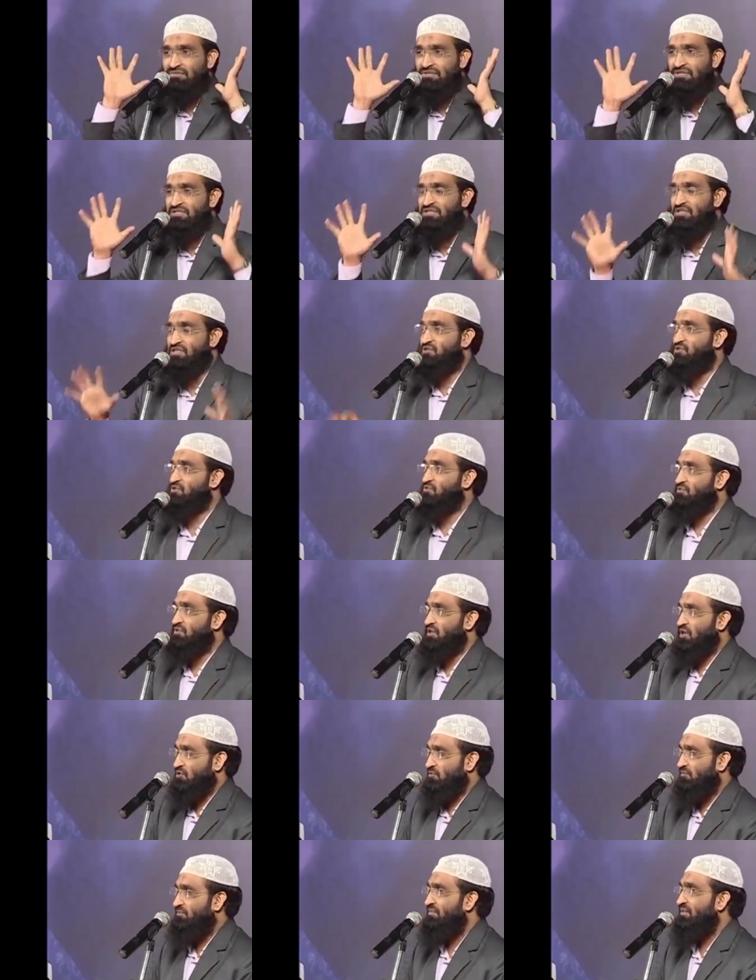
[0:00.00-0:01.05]

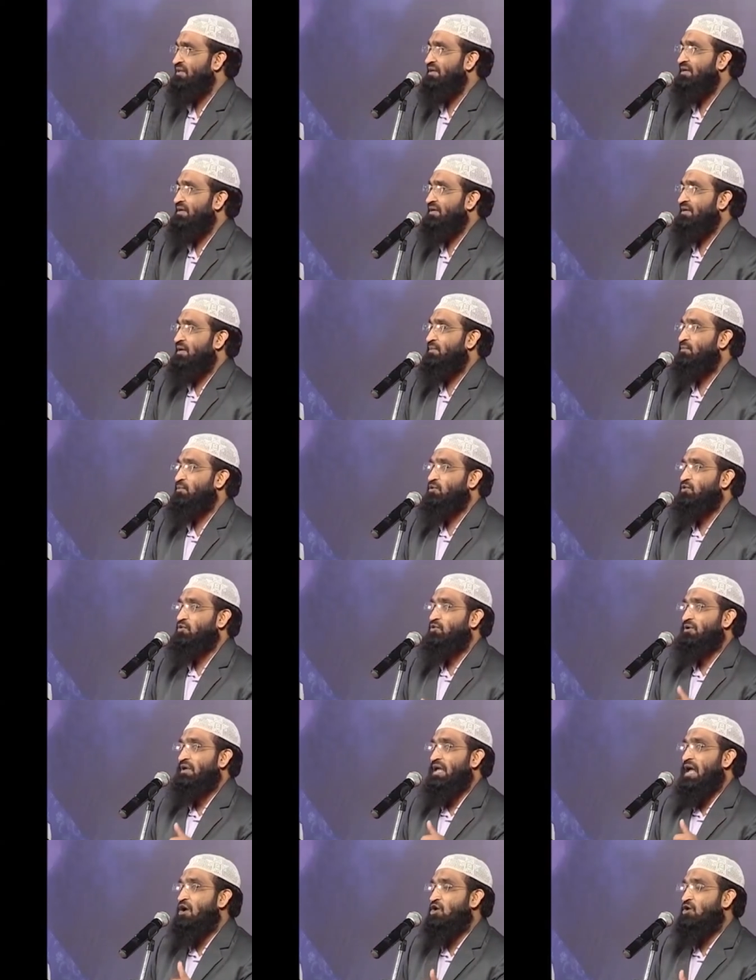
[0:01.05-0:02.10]
తీసేసుకుంటాడు ఇప్పుడు
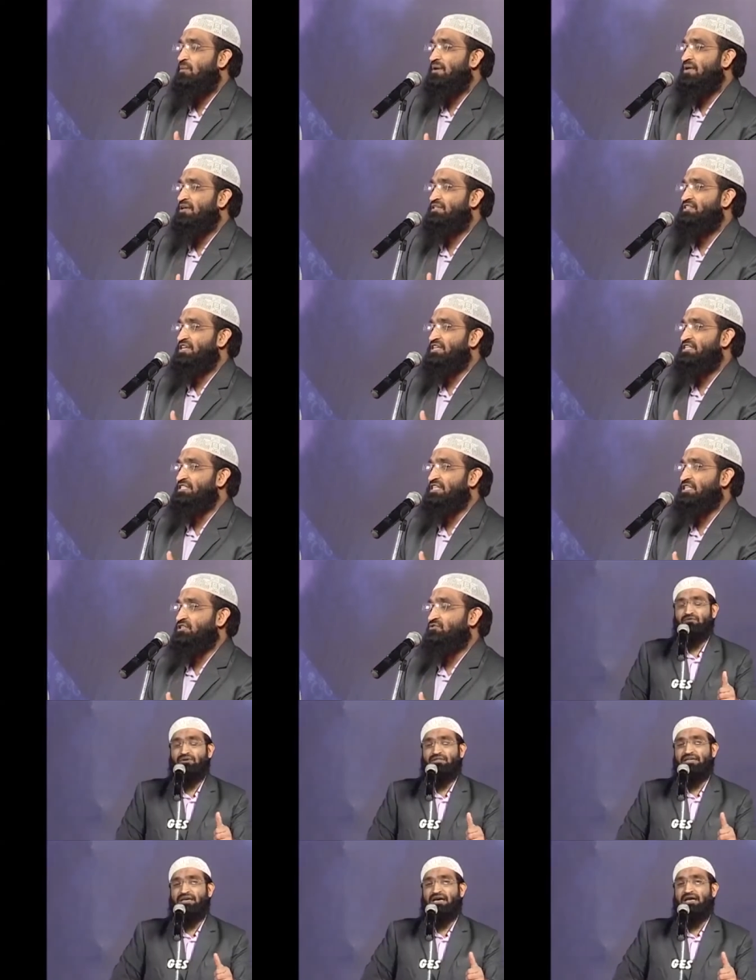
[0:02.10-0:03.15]
యాకోబికి
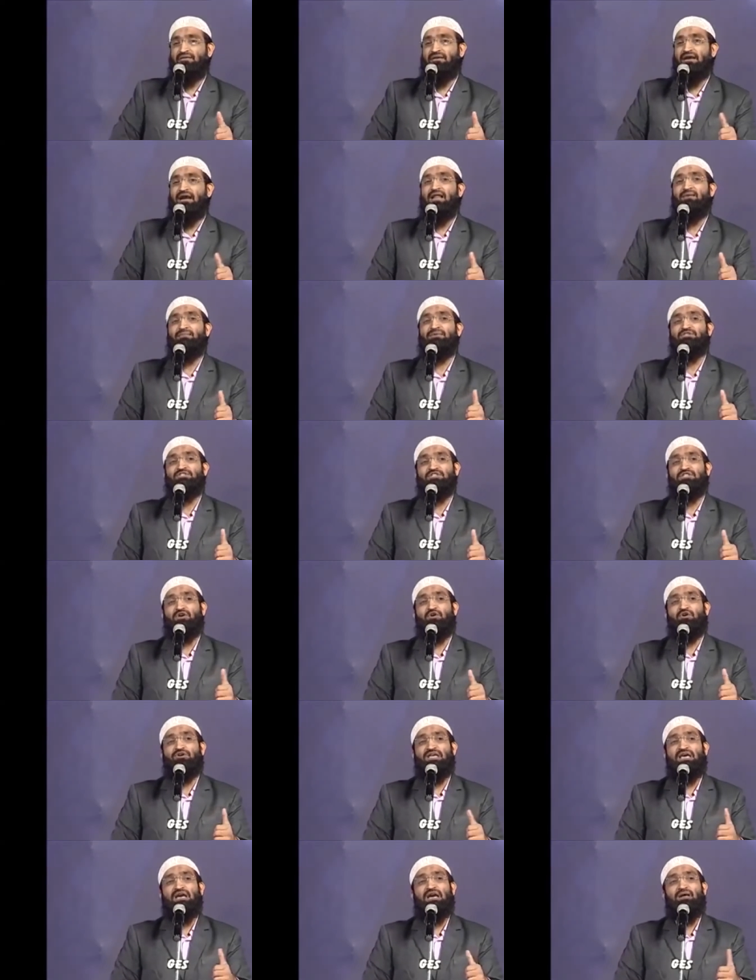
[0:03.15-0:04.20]
జ్యేష్ఠత్వం అధికారం ఎలా లభించింది
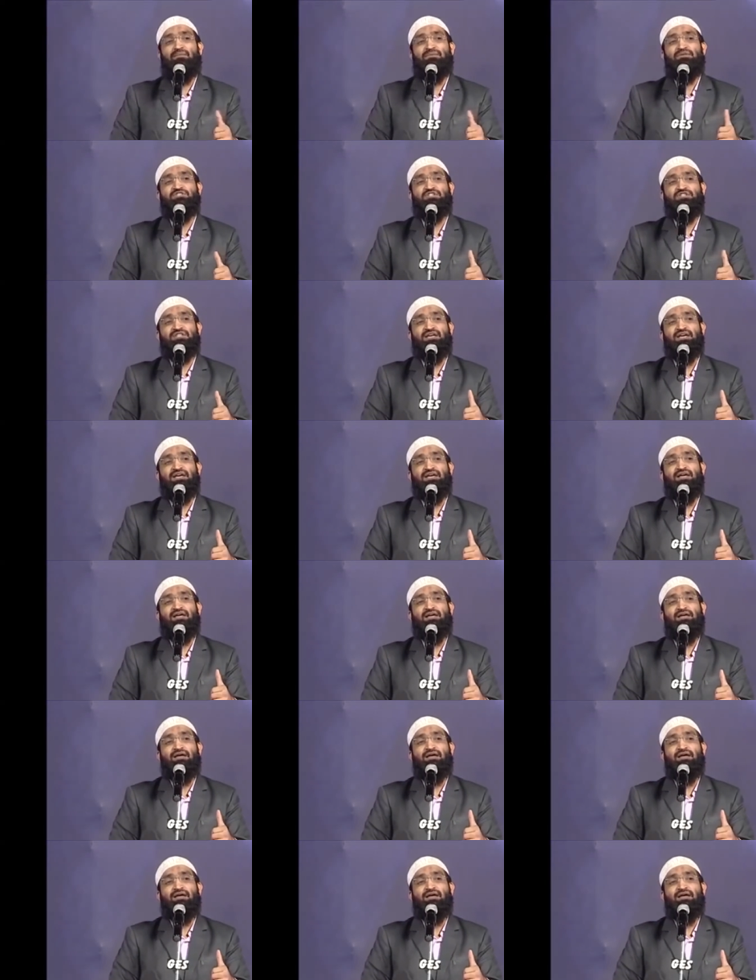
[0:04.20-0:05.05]
హోదా ఎలా లభించింది